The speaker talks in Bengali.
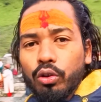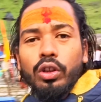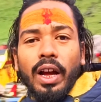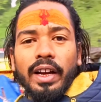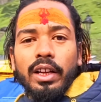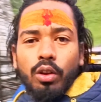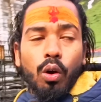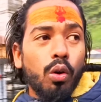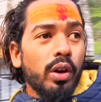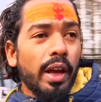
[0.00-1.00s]
বন্ধ থাকে
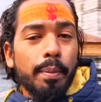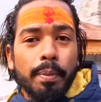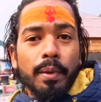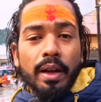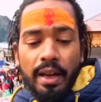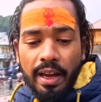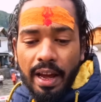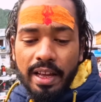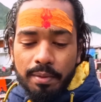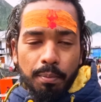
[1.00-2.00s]
তখন এই
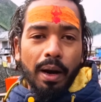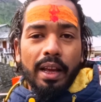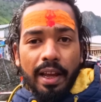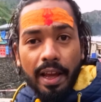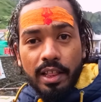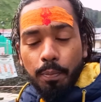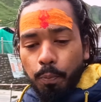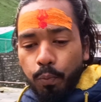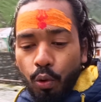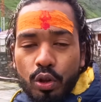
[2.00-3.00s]
এই মানে এই যে
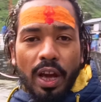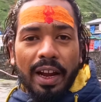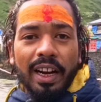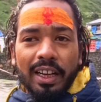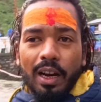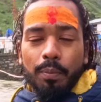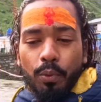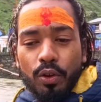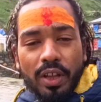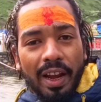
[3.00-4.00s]
পুরো জায়গাটার
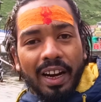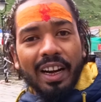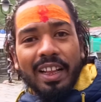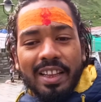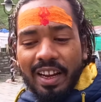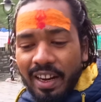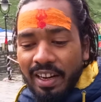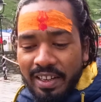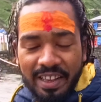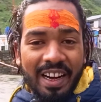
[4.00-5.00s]
পুরো জায়গাটা যে
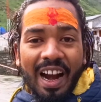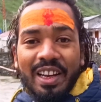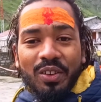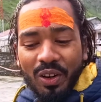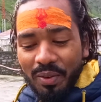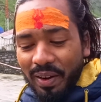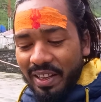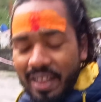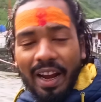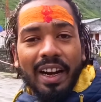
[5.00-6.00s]
নিগরানি করে বা
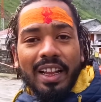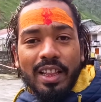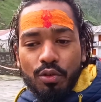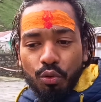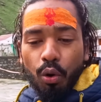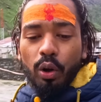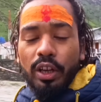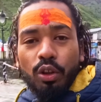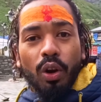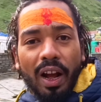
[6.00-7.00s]
এই জায়গাটা যে
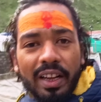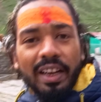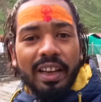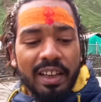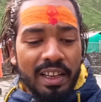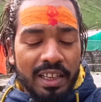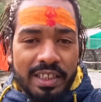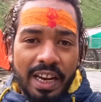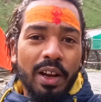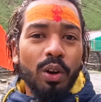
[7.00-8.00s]
সুরক্ষিত রাখে
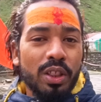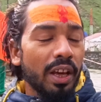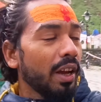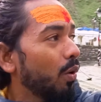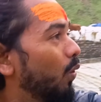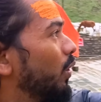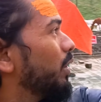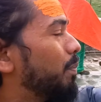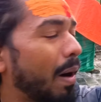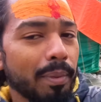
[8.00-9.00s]
সে হচ্ছে ওই
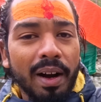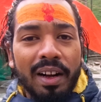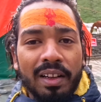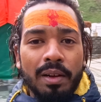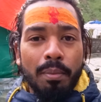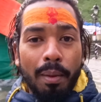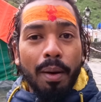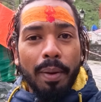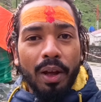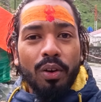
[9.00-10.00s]
বাবা
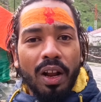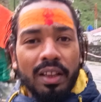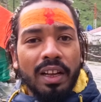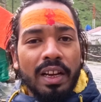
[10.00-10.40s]
বাবা ভেরোনাথ